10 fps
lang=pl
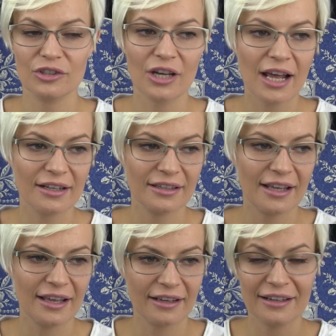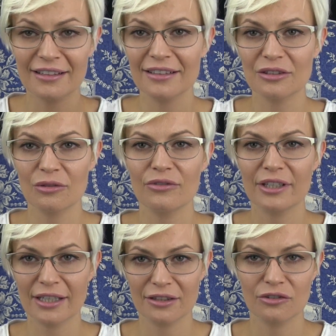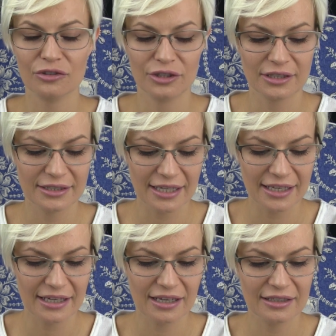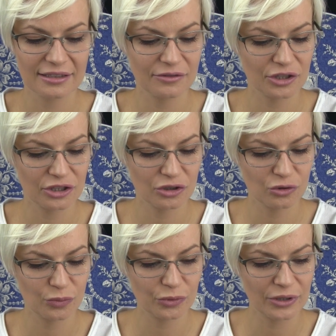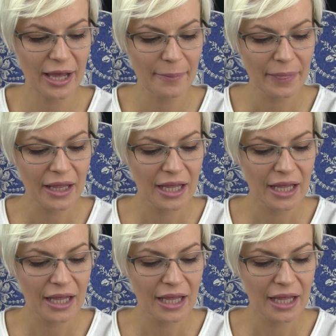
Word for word: czarne, granatowe, jakie tylko się chce. Ja je zawsze też kupuję.